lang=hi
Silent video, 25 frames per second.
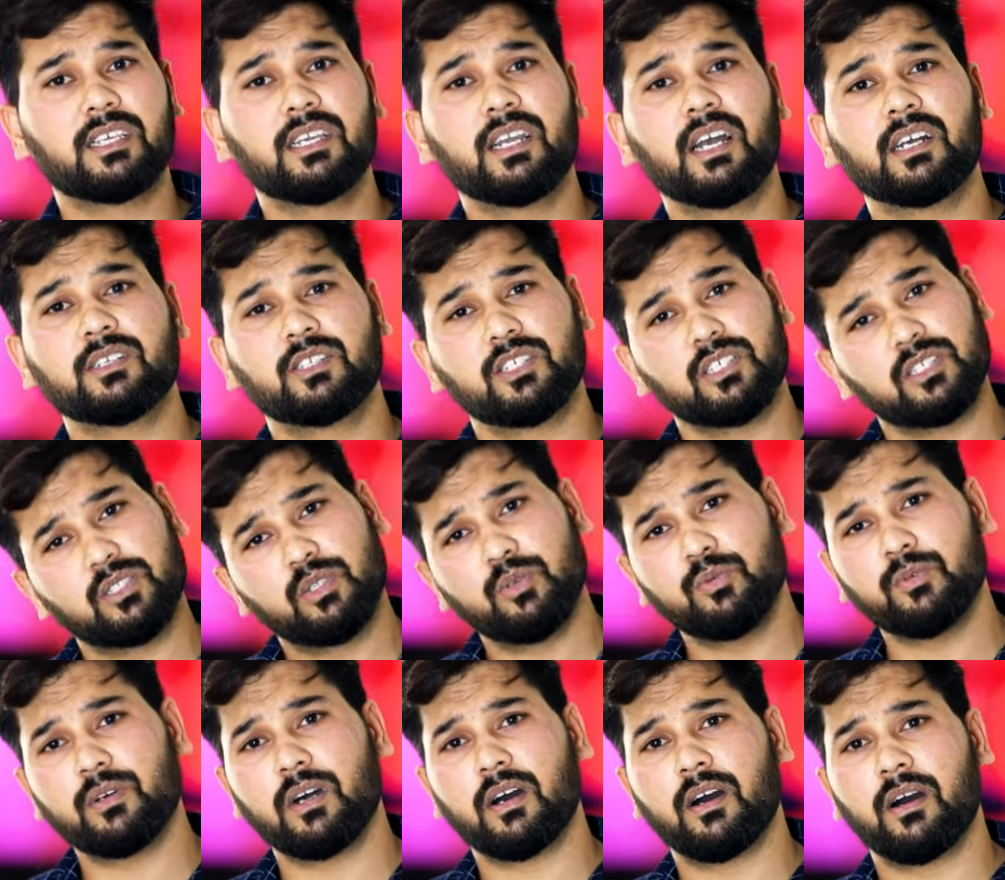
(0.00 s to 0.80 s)
की आशीष
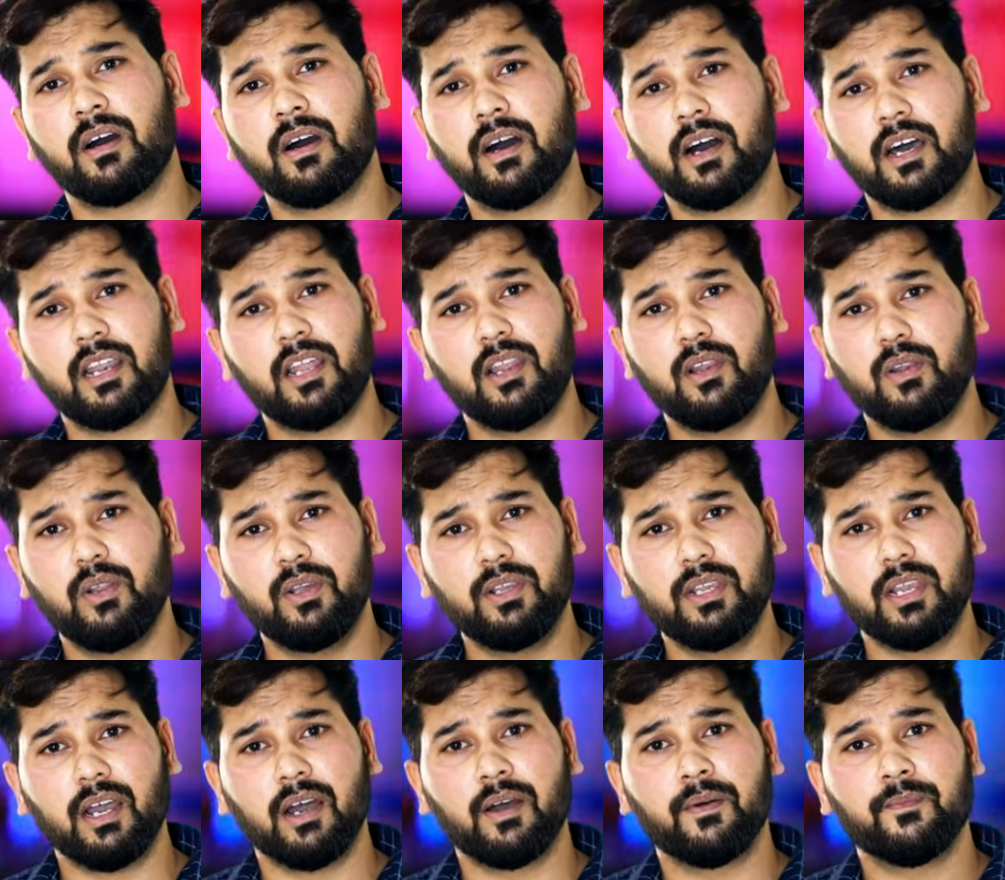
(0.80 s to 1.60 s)
दूंगा अरे
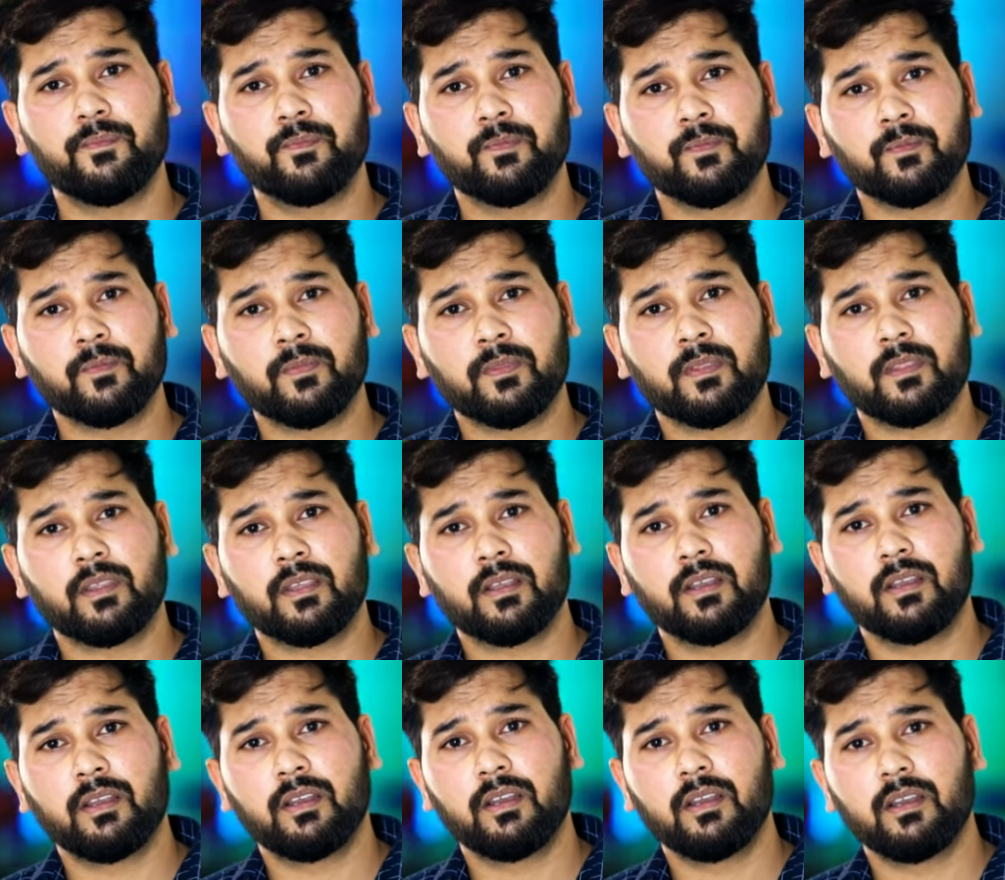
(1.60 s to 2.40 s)
लिया
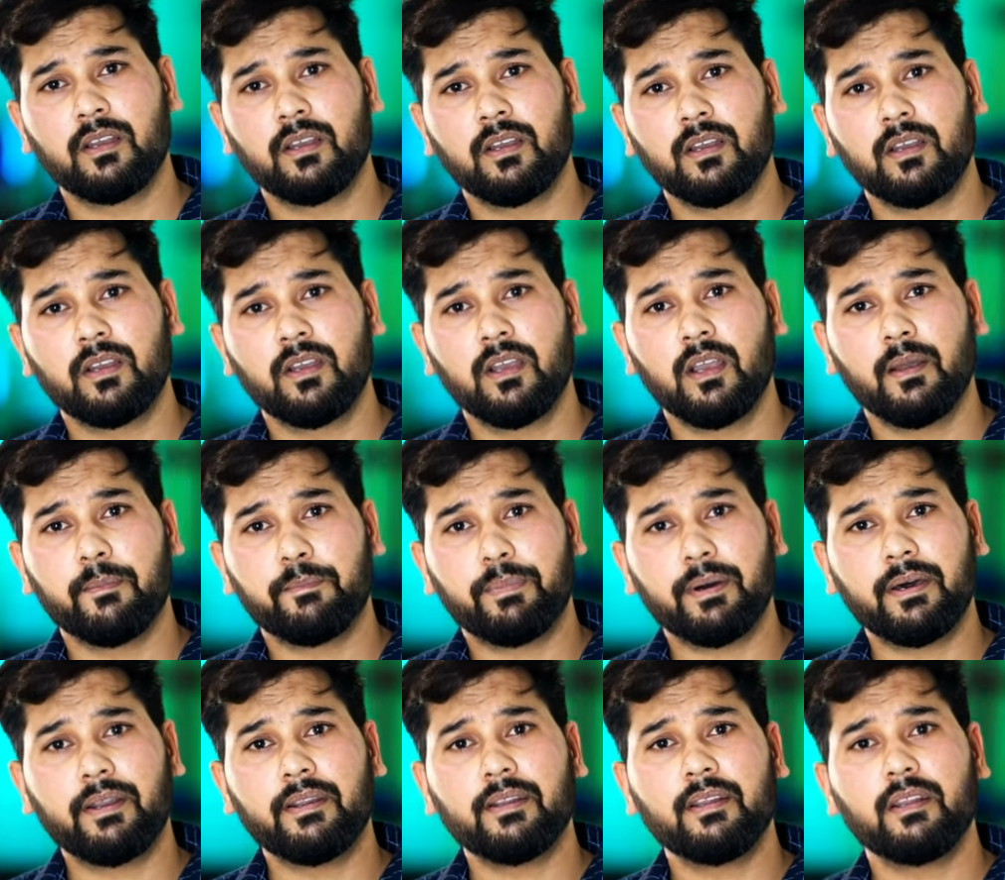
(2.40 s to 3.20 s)

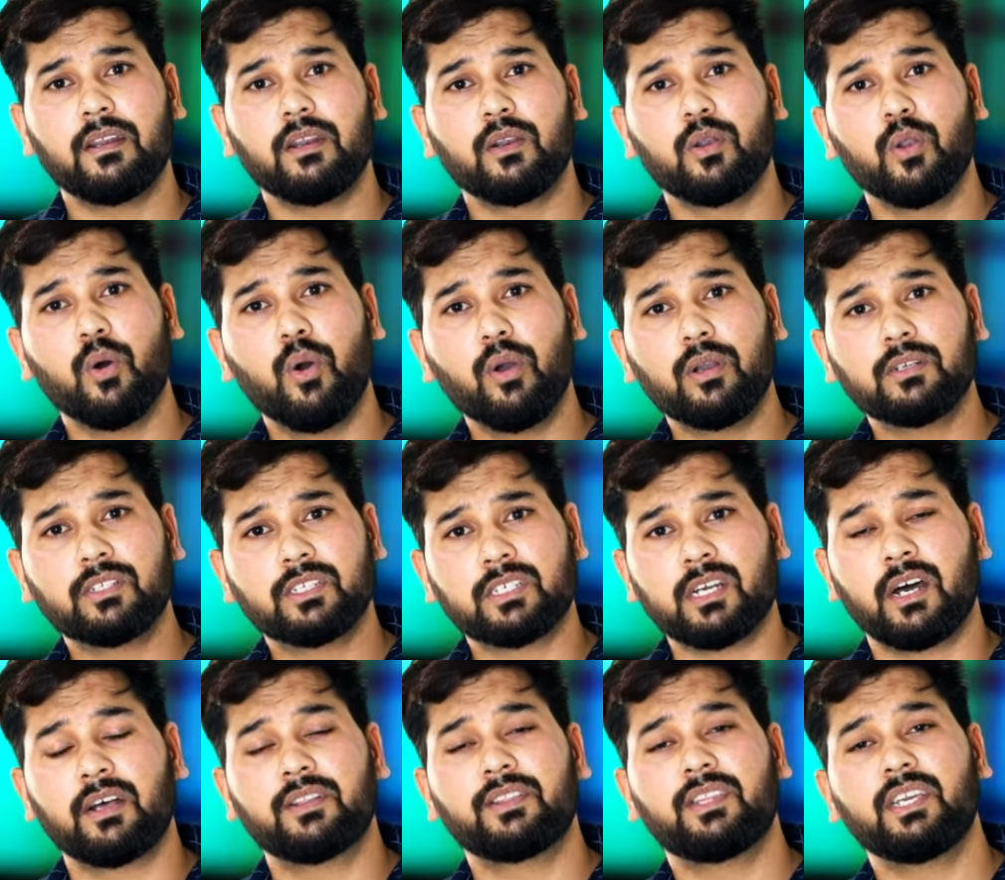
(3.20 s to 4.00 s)
पर लोग
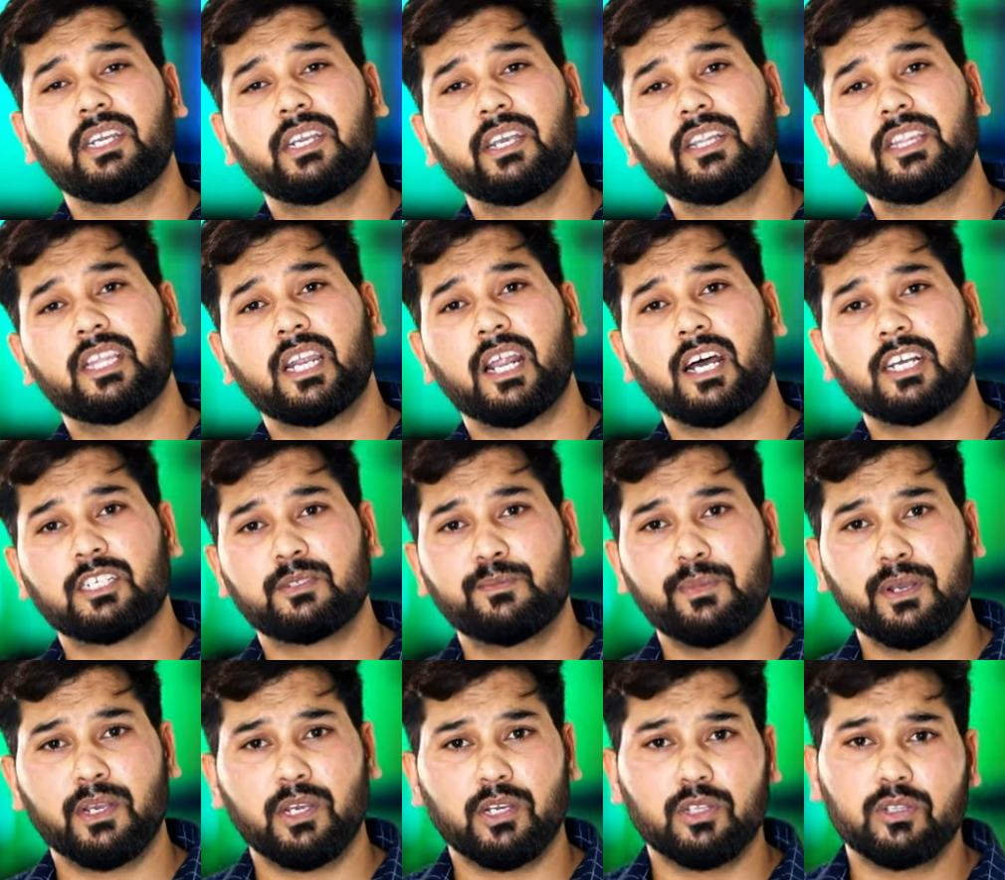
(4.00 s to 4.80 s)
शांति की तलाश
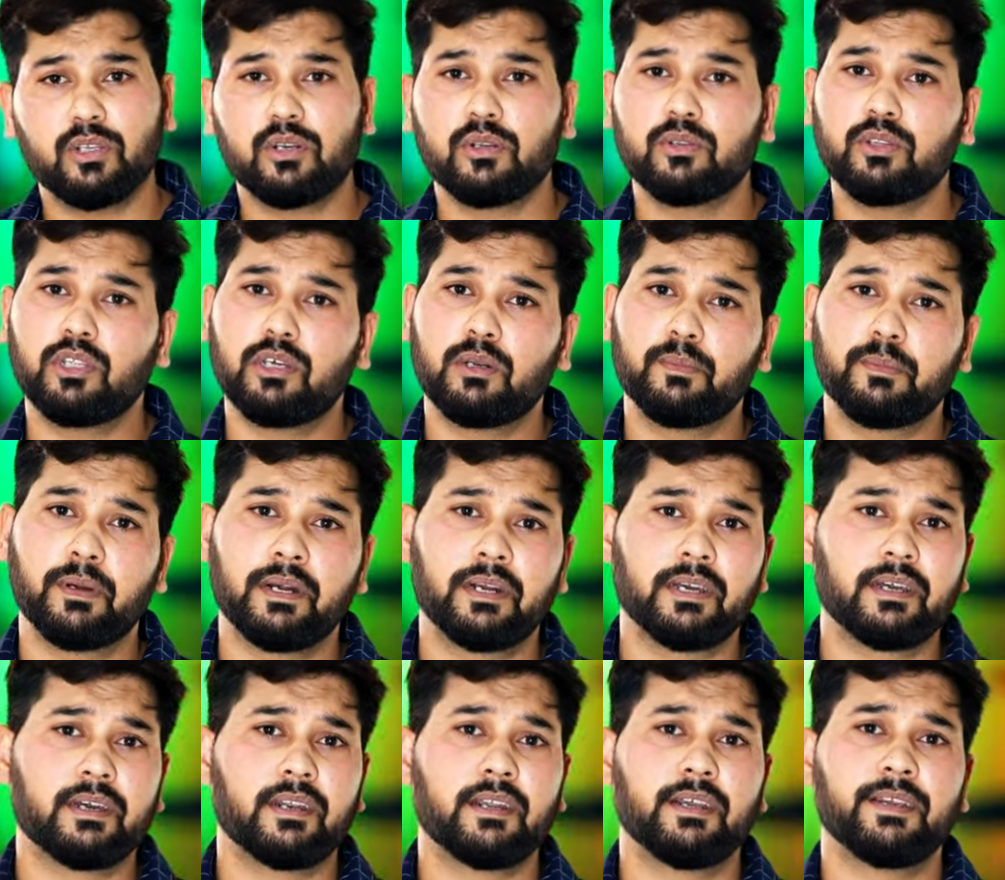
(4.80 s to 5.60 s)
में इधर उधर
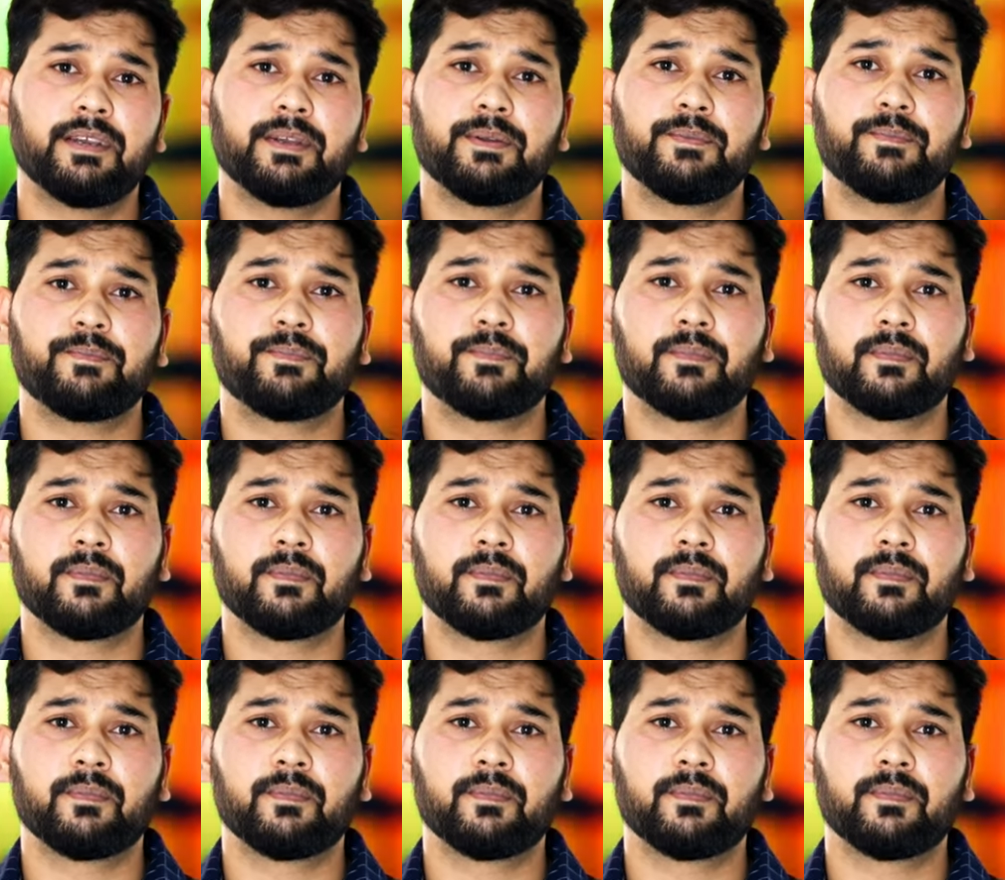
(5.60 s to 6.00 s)
भटक रहे हैं